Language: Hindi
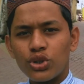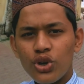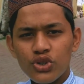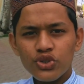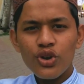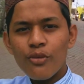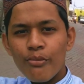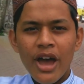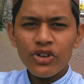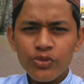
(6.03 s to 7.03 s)
तो
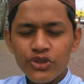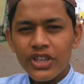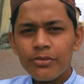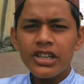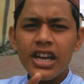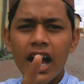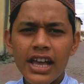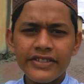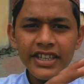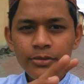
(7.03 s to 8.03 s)
दोस्तों मैं उस मुस्तकबिल
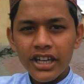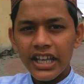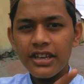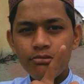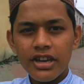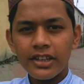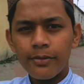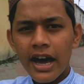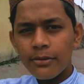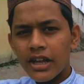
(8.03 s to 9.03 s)
का अजीम करीम
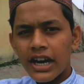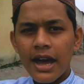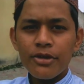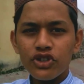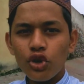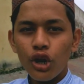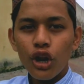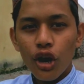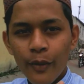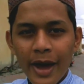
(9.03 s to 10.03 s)
मेज़बान मेरा नाम है
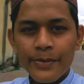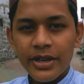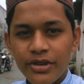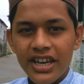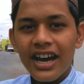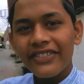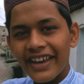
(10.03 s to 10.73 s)
सोहेल और मैं आप सभी का